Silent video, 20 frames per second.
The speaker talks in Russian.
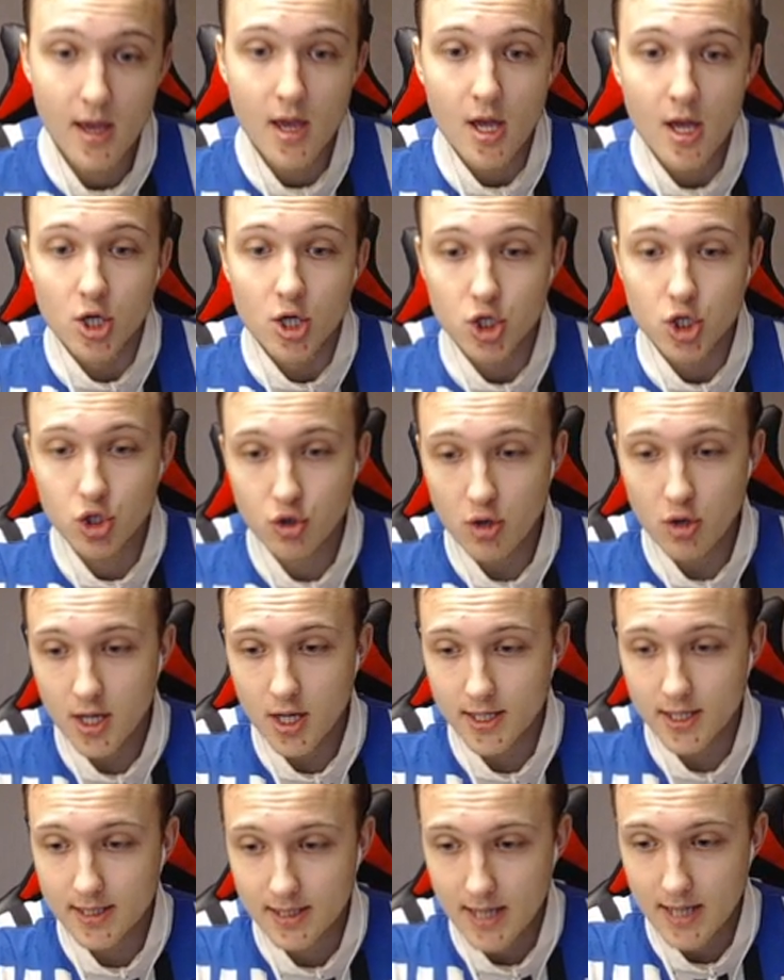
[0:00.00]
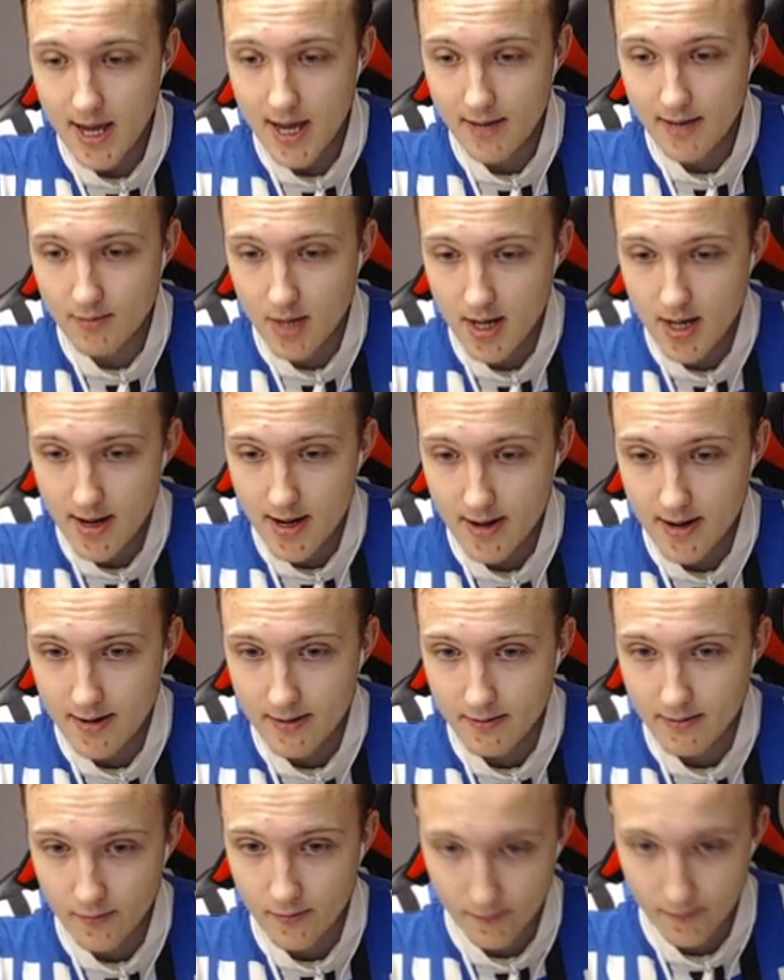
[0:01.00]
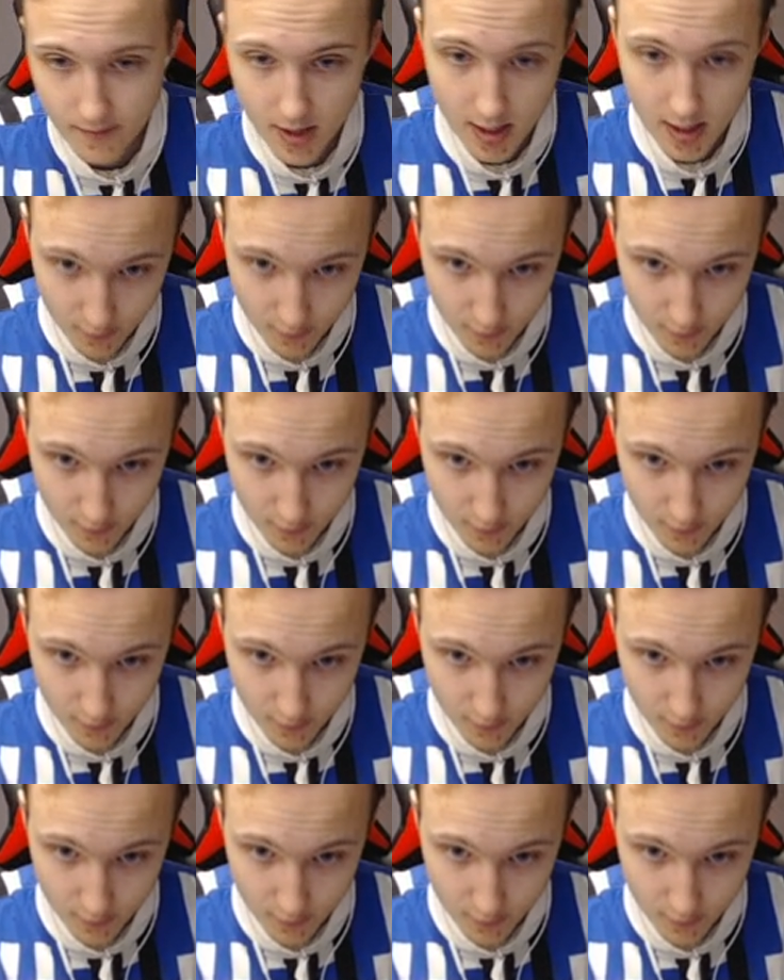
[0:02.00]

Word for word: Что касаемо, вернее, в